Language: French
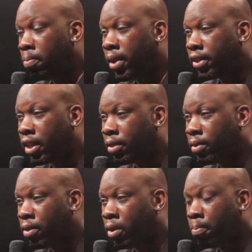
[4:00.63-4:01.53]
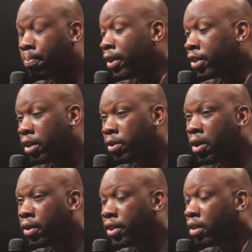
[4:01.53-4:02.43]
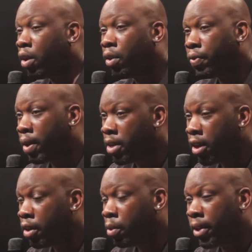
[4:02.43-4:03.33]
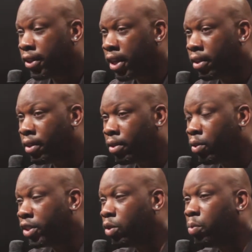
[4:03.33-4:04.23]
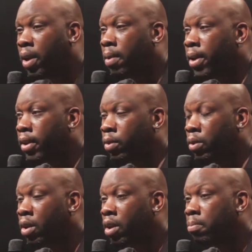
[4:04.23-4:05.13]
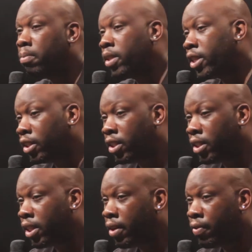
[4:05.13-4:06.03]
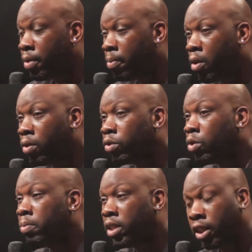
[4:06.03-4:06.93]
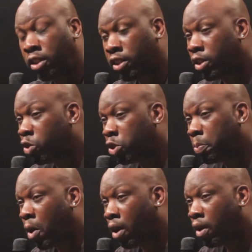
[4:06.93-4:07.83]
basket basketteurs, c'est une grande famille, hein, le basket. Donc ça nous permet de médiatiser l'événement, de médiatiser notre sport